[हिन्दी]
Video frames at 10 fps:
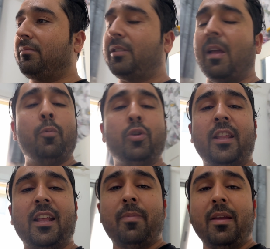सब पूछता
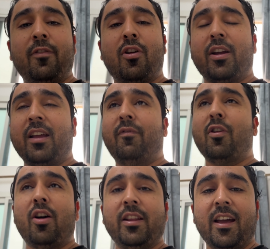था कि भाई ब्लॉगिंग
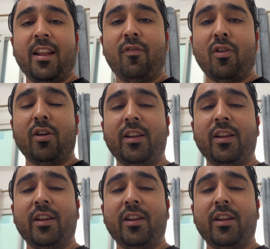ब्लॉग नहीं आ रहे ब्लॉग